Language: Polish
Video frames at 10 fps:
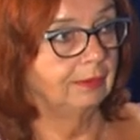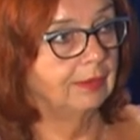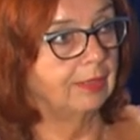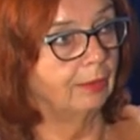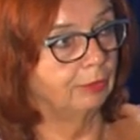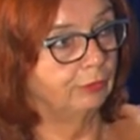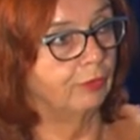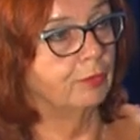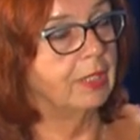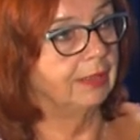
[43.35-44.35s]
y, samych
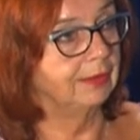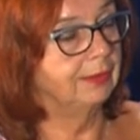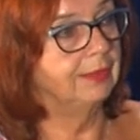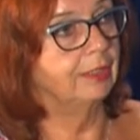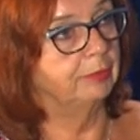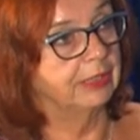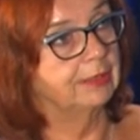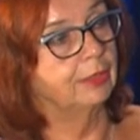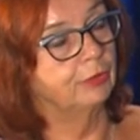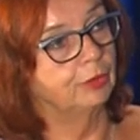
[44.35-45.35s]
formalnych dniach
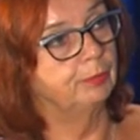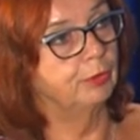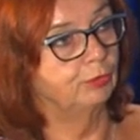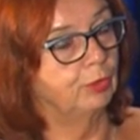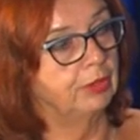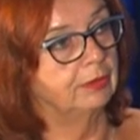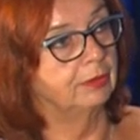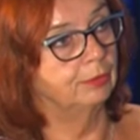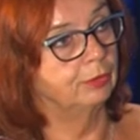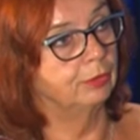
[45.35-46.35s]
miasta, czyli po
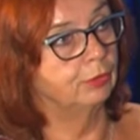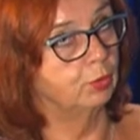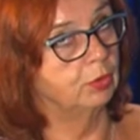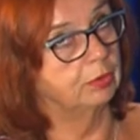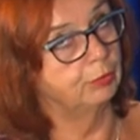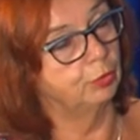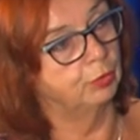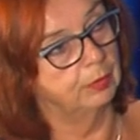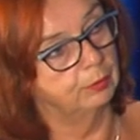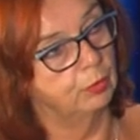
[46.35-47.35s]
26,
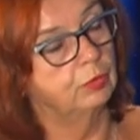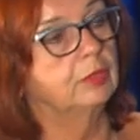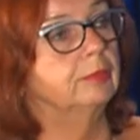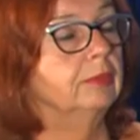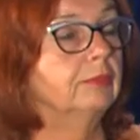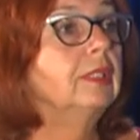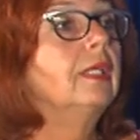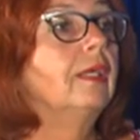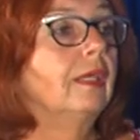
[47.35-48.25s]
7, 8